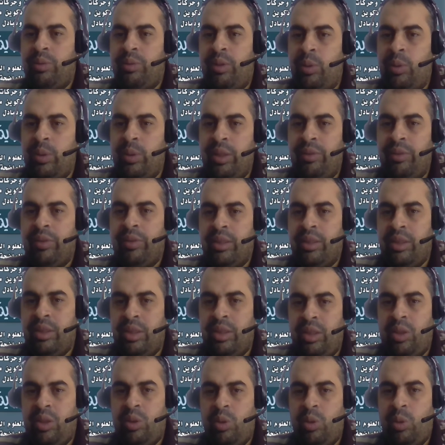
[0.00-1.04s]
يفرض
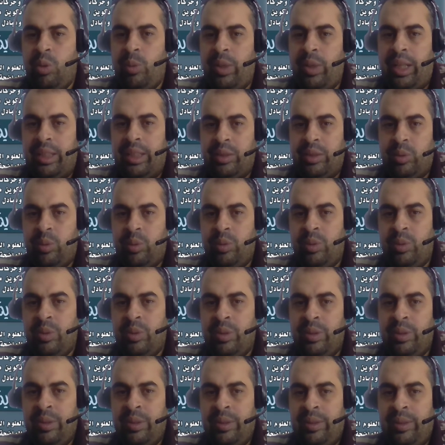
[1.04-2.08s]
السعر اللي هو عايزه
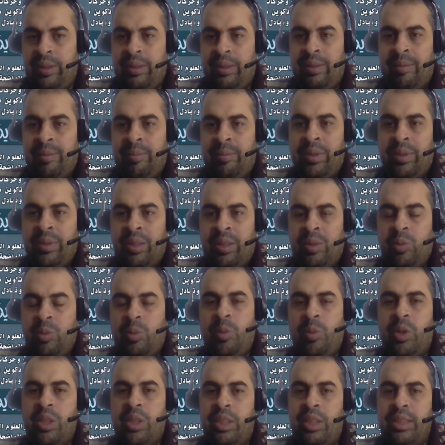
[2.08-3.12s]

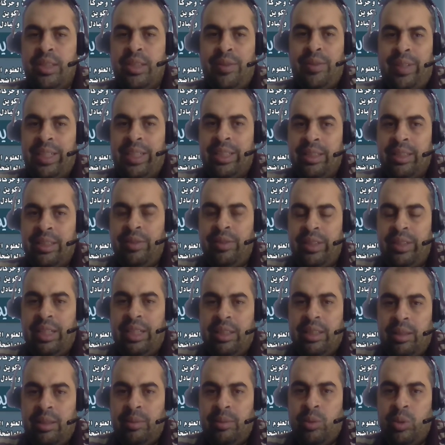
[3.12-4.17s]
وممكن يصرف عليه كتير في
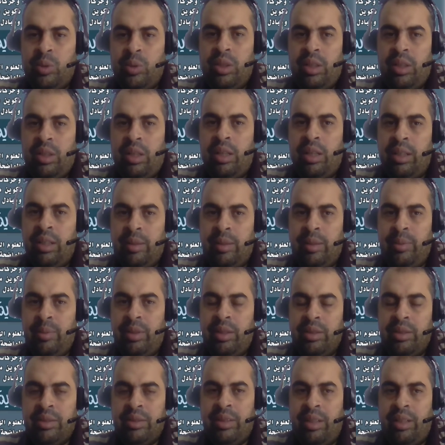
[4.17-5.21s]
الدعاية يكون أغلب
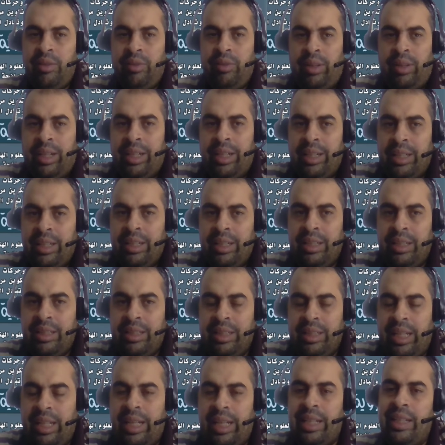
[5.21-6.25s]
الصرف على
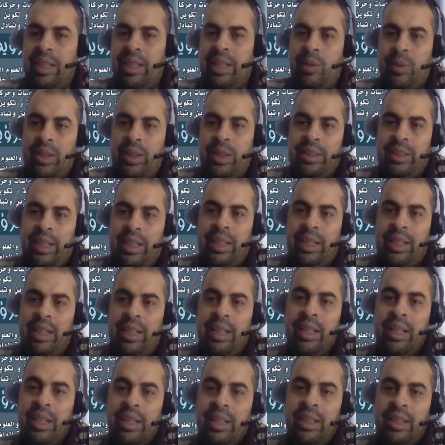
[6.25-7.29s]
الدعاية وليس على
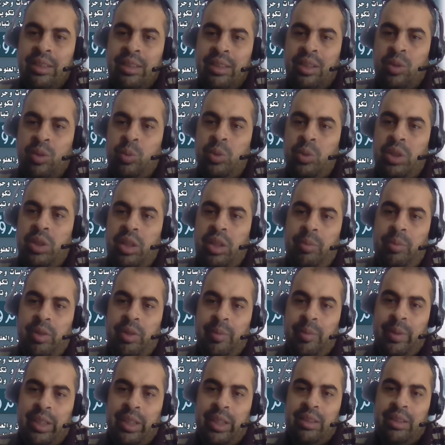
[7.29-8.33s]
تطوير
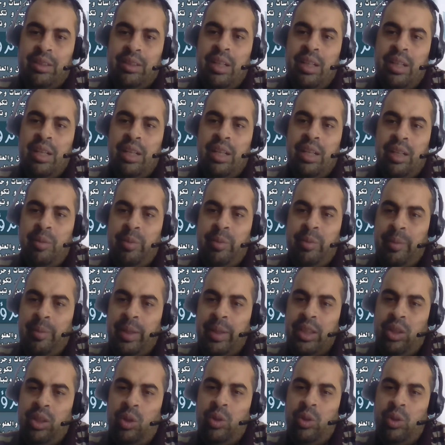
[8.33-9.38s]
البرمجات البرمجات
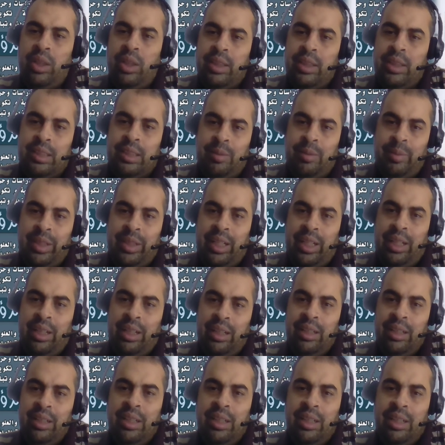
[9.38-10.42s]
الحرة كتير منها
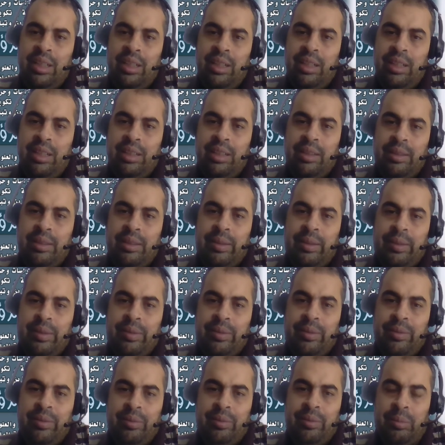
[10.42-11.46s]
آه،
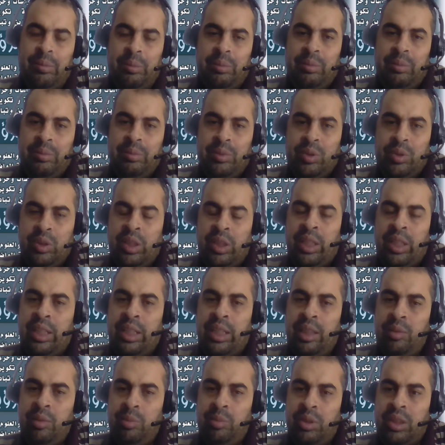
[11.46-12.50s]

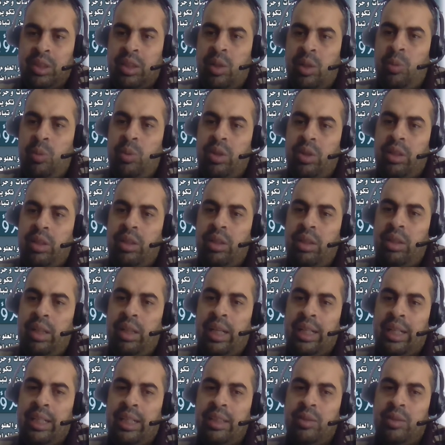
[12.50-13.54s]
شركات بتطور
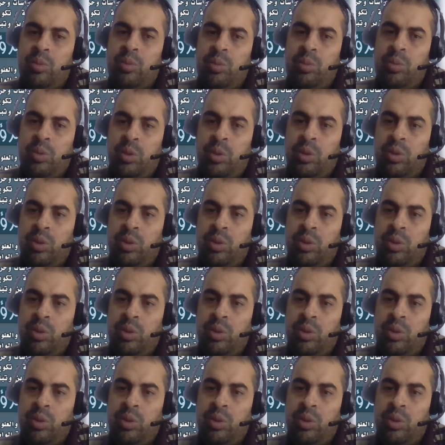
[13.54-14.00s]
الحاجات وتحط